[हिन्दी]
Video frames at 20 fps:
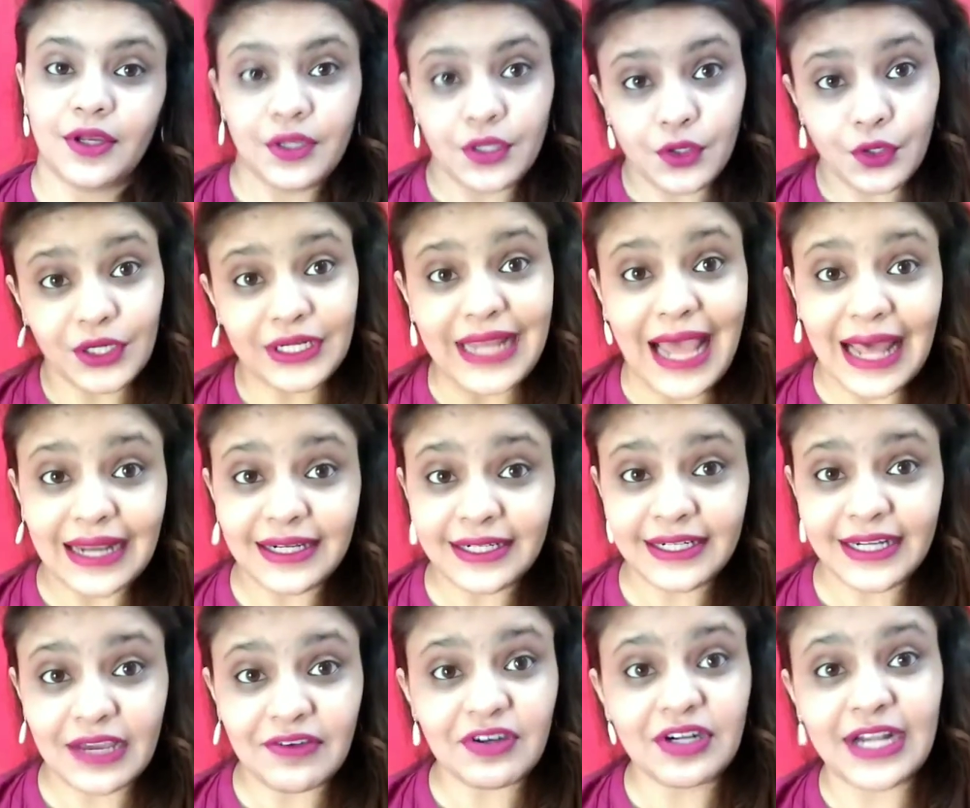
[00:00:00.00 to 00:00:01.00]
यू नो
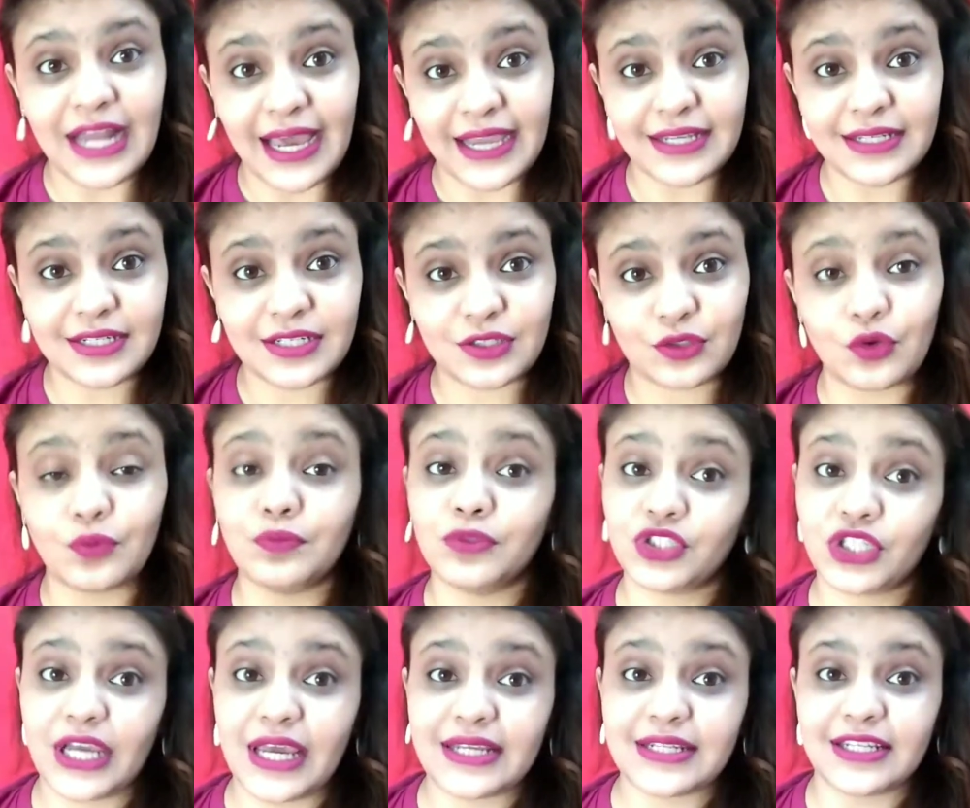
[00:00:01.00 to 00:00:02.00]
टैलेंट नेवर डाइज तो
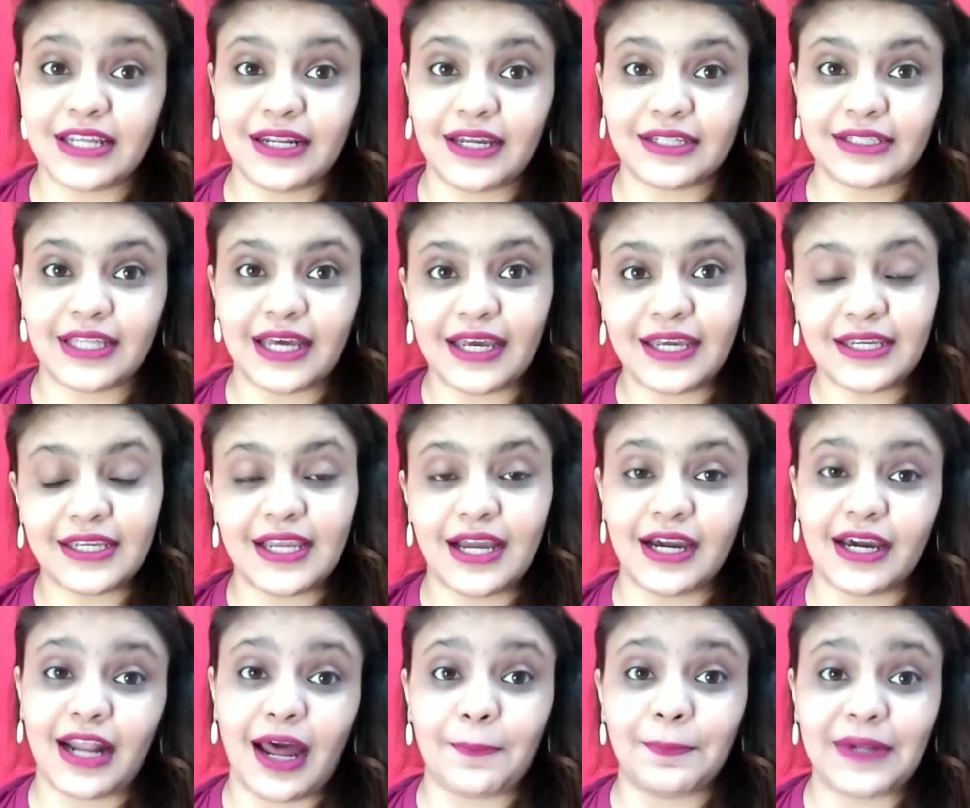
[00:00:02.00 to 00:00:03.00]
मुझे ऐसा लगता है कि
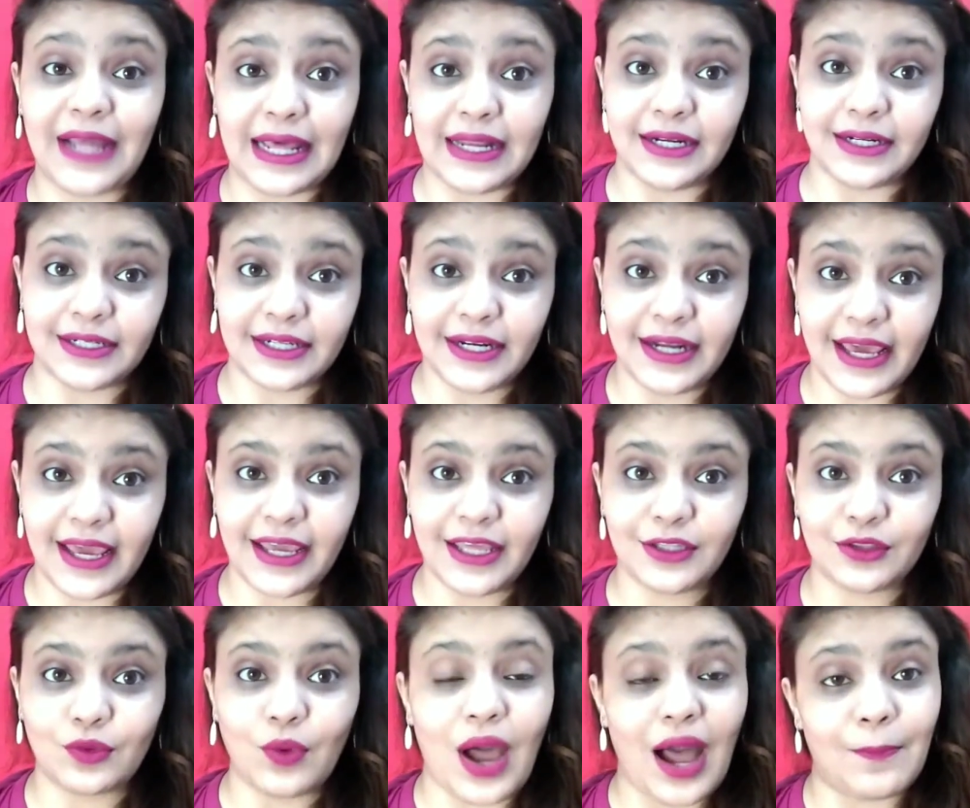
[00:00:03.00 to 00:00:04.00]
अगर आप टैलेंटेड हैं
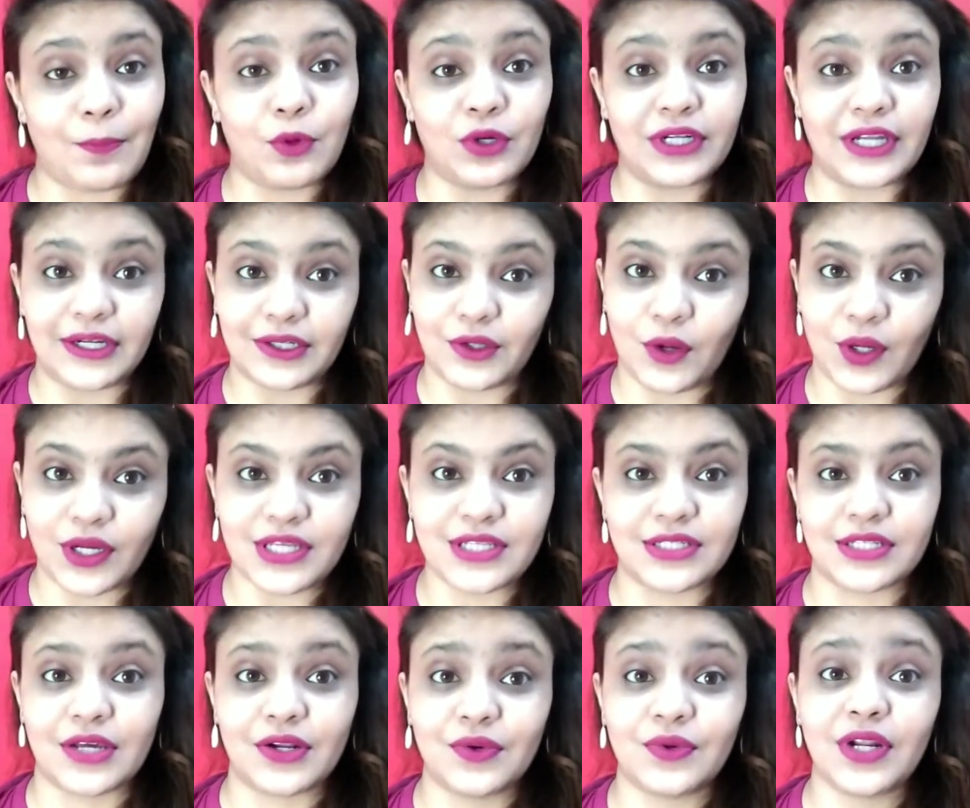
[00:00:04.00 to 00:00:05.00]
तो आपको टिकटॉक की
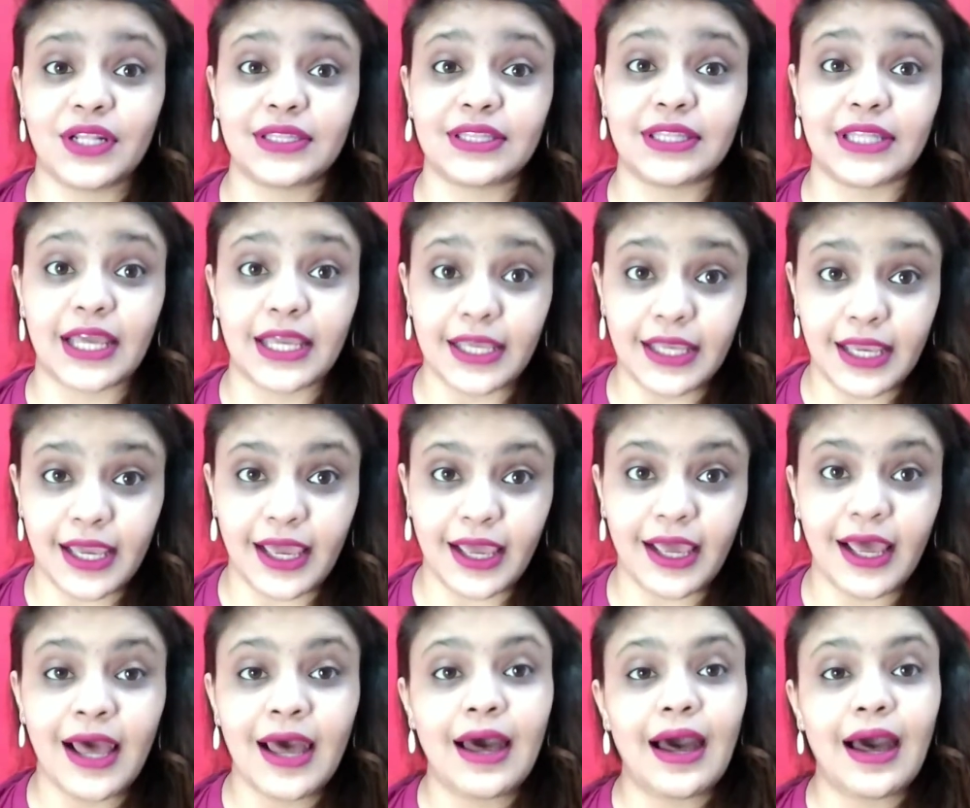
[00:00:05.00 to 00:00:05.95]
ज़रूरत नहीं है